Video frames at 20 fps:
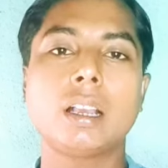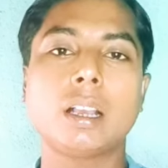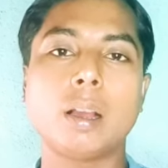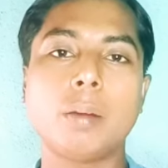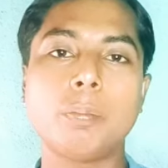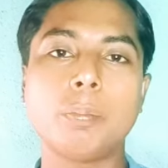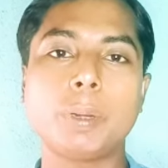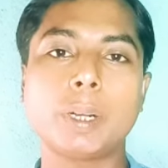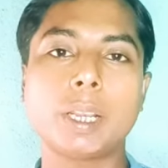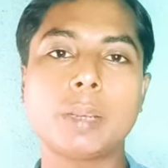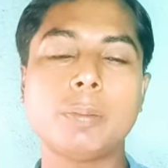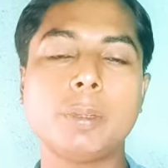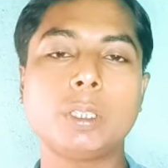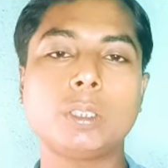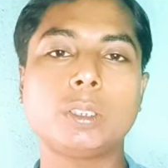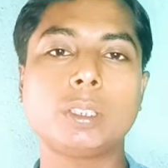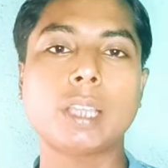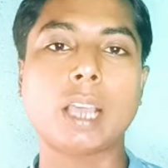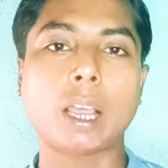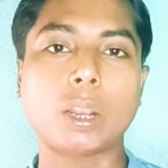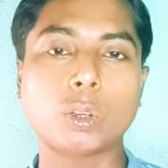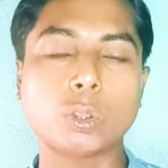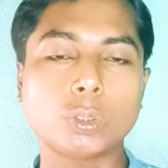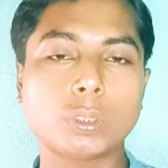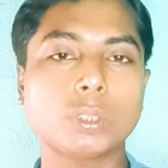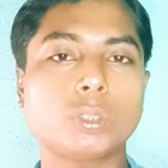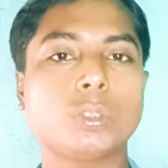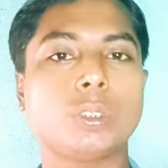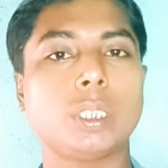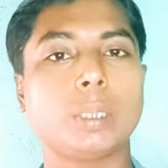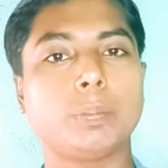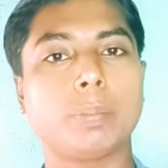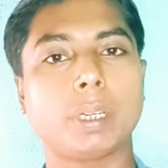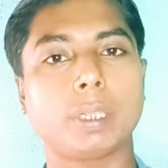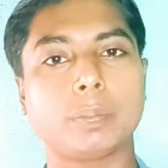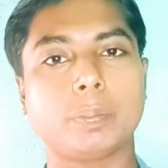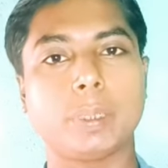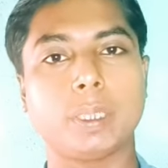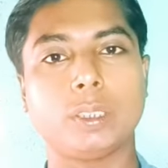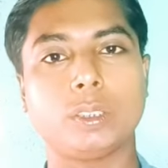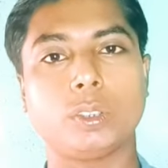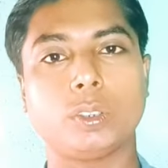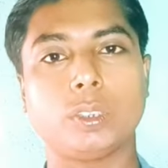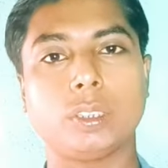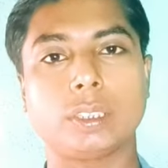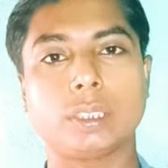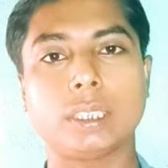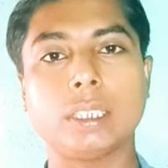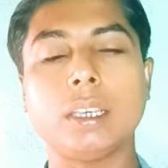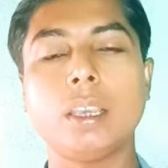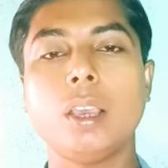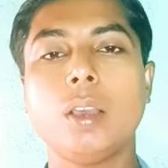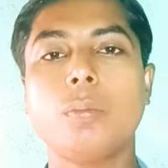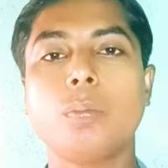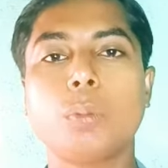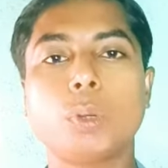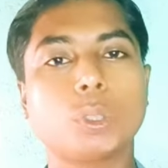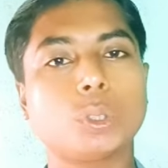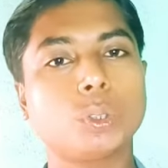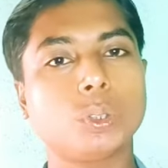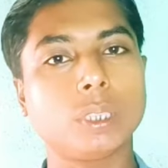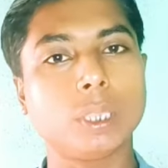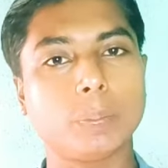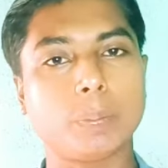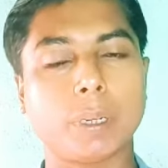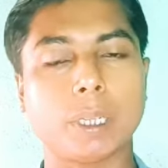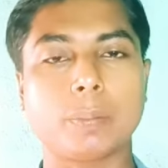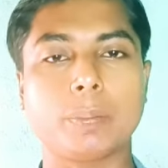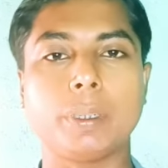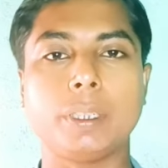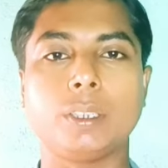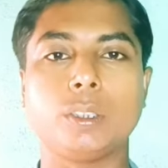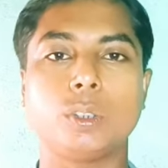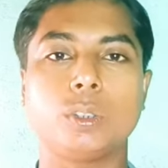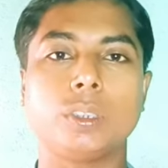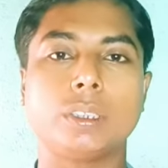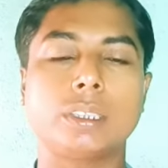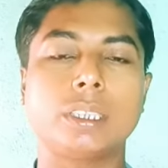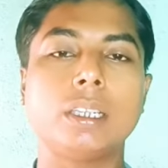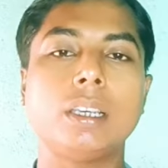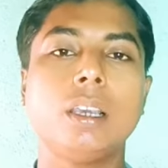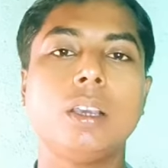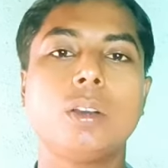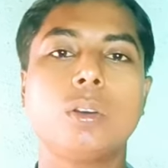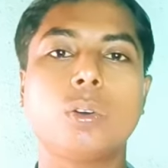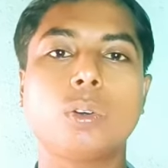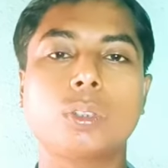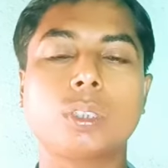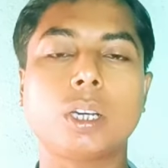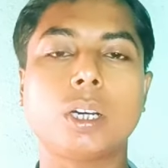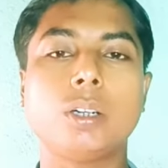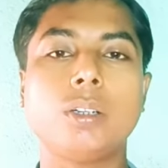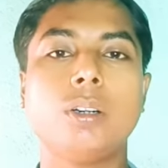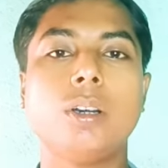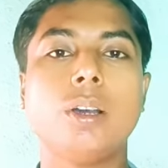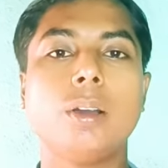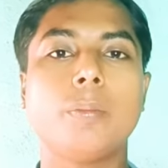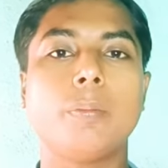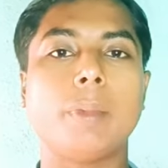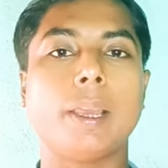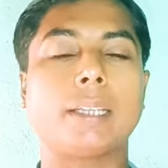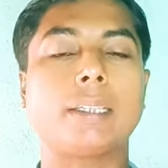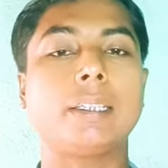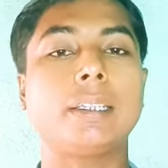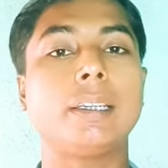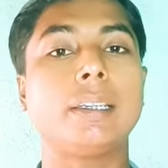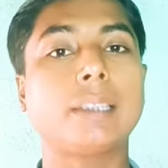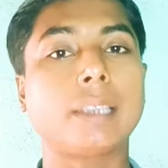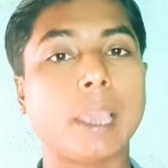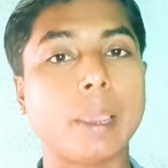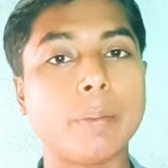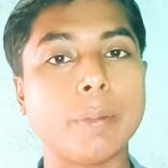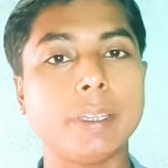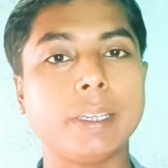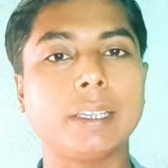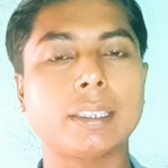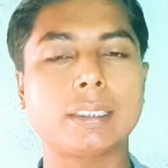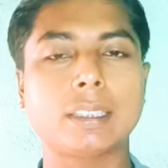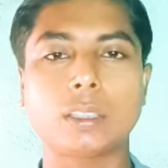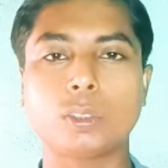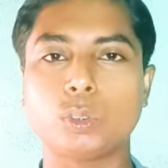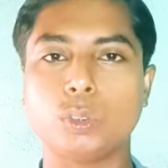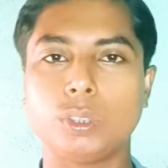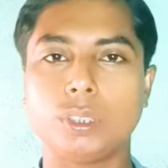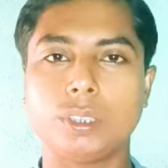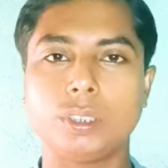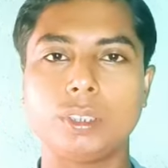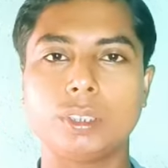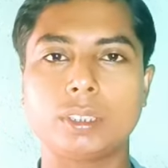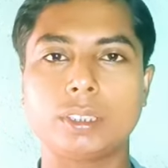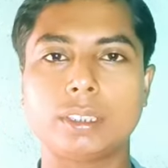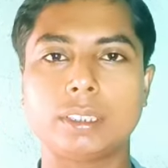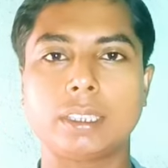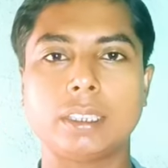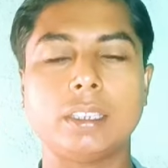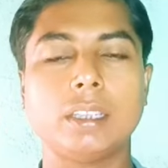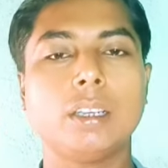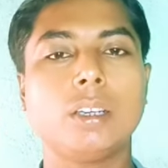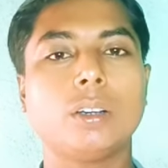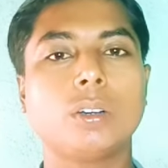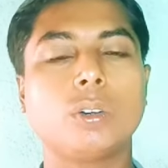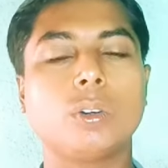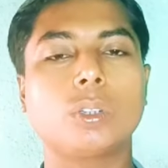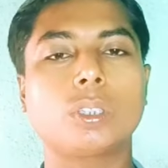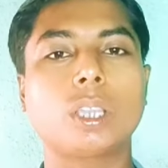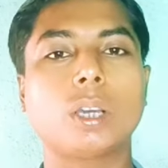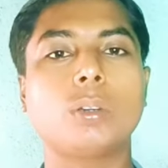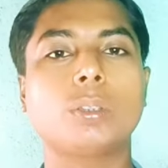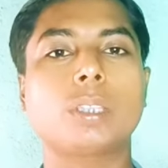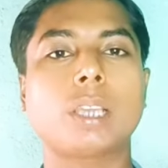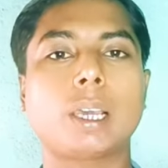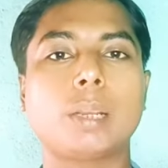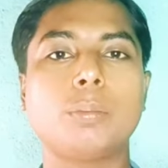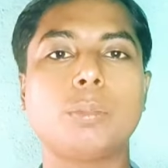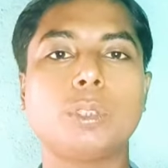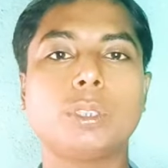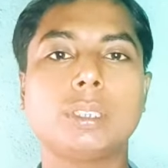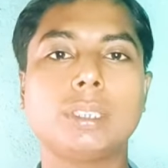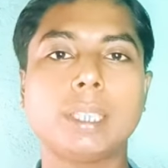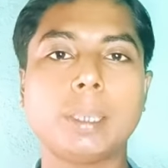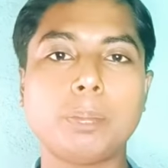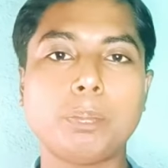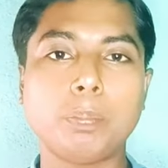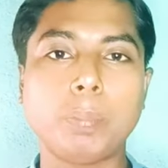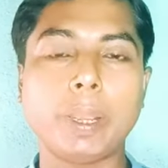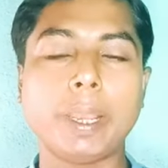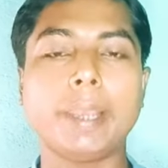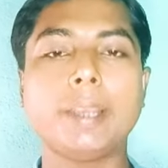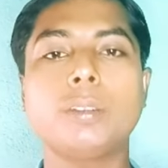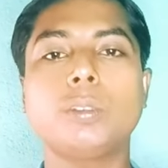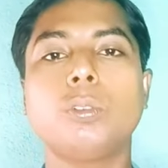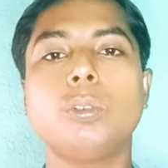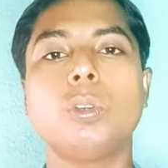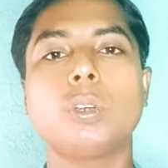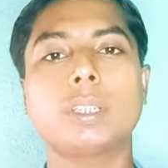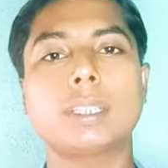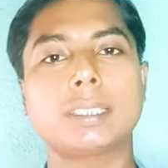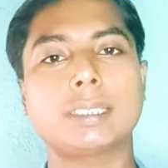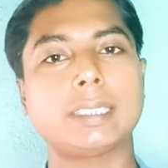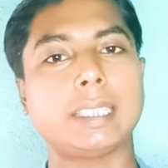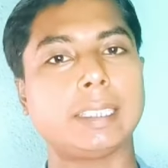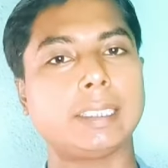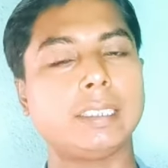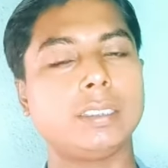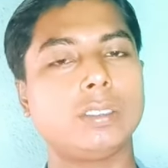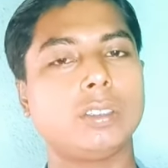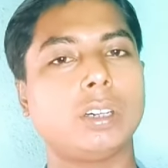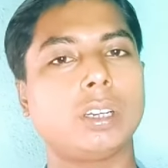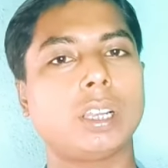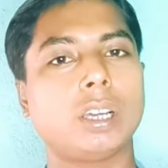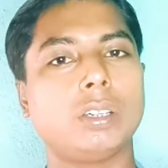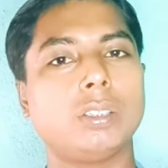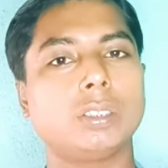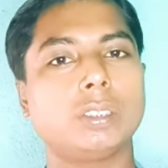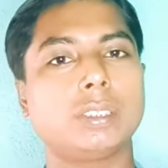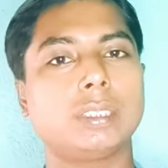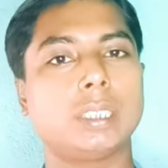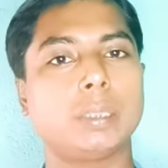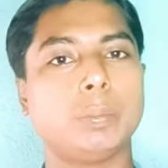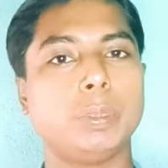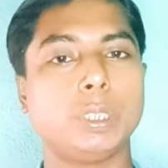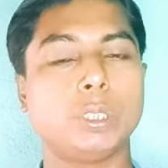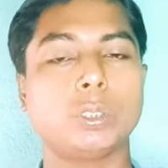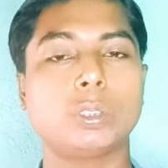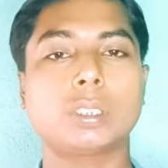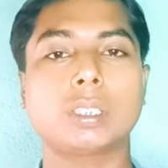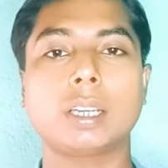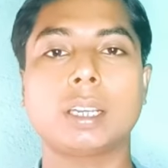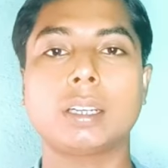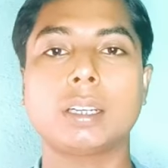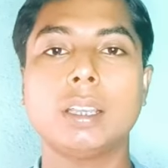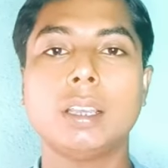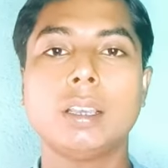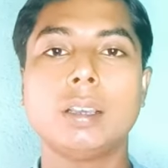কোম্পানির ভিতরে আরও কিছু ডিপার্টমেন্ট রয়েছে প্রচুর ডিপার্টমেন্ট রয়েছে কোথাও ব্যাটারির কেবিনেটটা তৈরি হচ্ছে কোথাও তার মধ্যে প্লেটগুলোকে সেটিং করা হচ্ছে ভিতরকার